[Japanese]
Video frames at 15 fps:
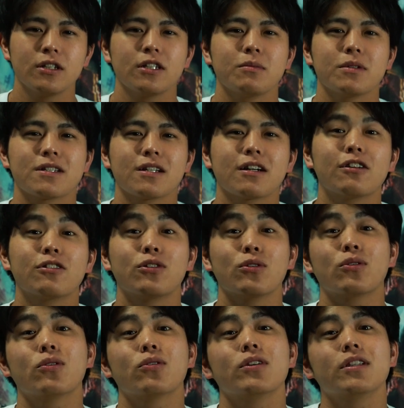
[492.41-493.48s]
まあ、せっかく旅
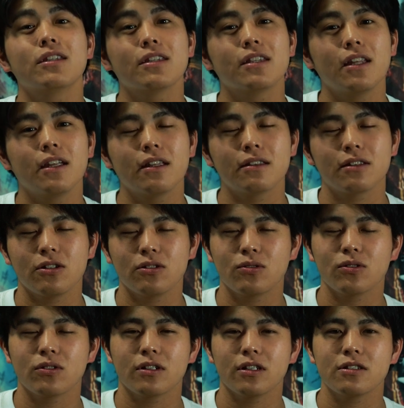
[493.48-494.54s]
行行ってっていうこ
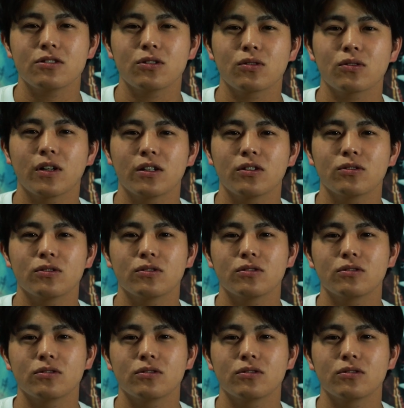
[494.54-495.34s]
とでちょっとあの